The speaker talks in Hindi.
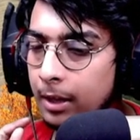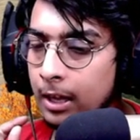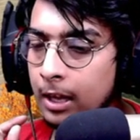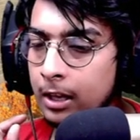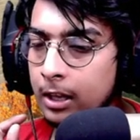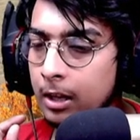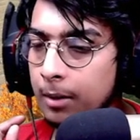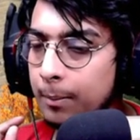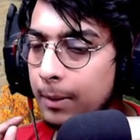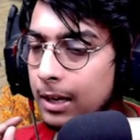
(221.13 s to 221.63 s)

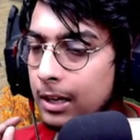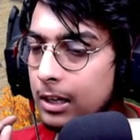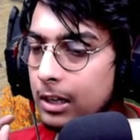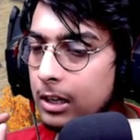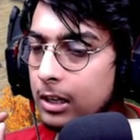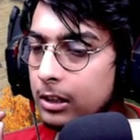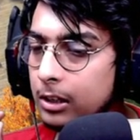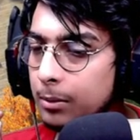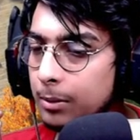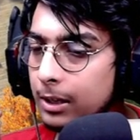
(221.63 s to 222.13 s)
एक ये मेल ले
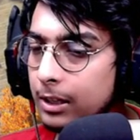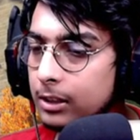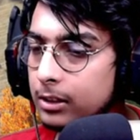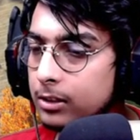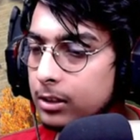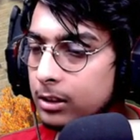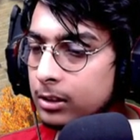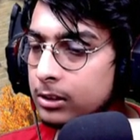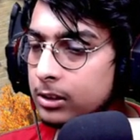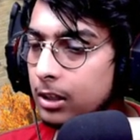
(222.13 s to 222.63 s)
लेते भाई
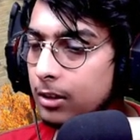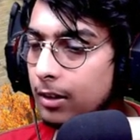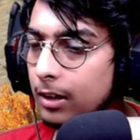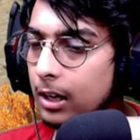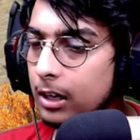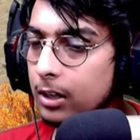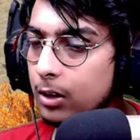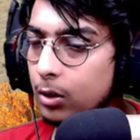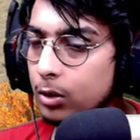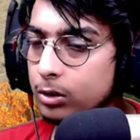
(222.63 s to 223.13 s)
सस्ते वाला
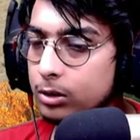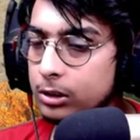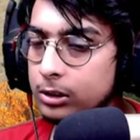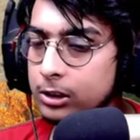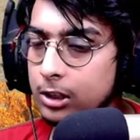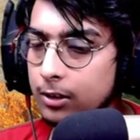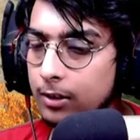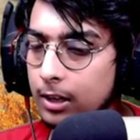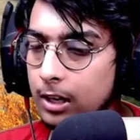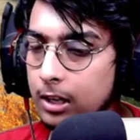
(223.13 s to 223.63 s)
ही और
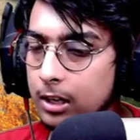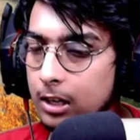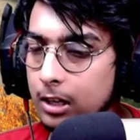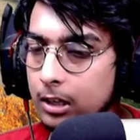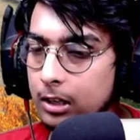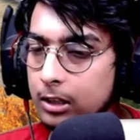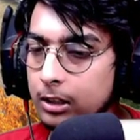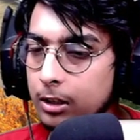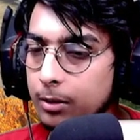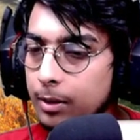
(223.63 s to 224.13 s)
सस्ते वाला ये ले
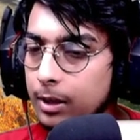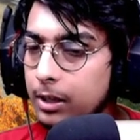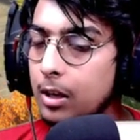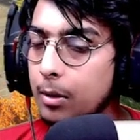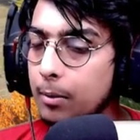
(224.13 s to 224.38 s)
लेते भाई